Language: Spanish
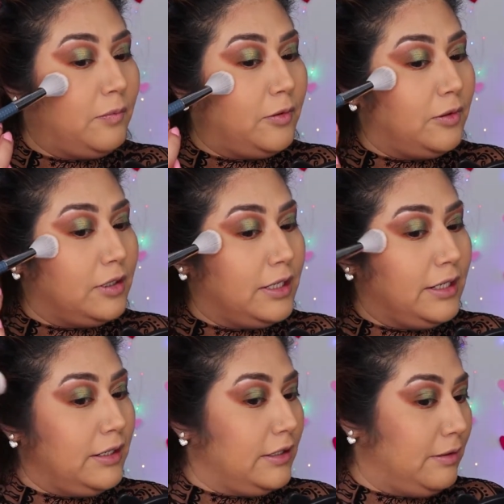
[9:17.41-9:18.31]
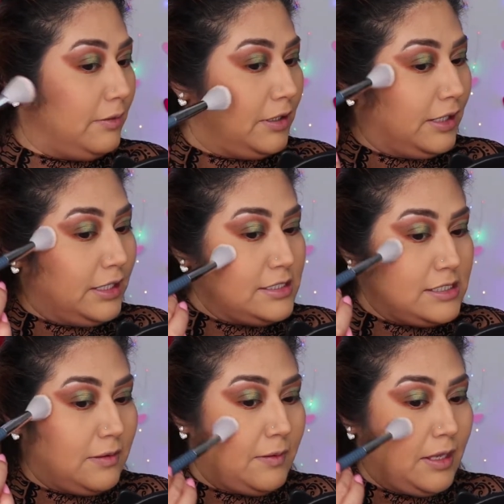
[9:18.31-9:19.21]
porque de verdad que
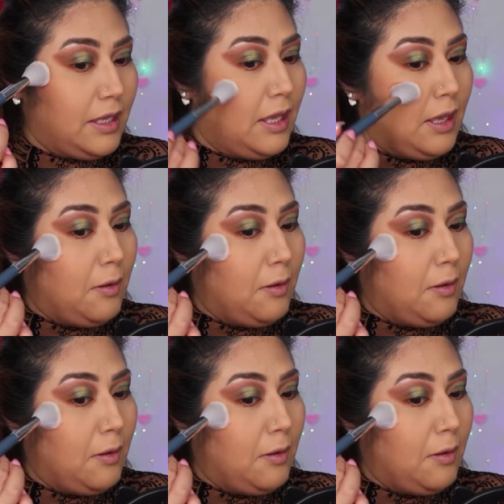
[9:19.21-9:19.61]
se ve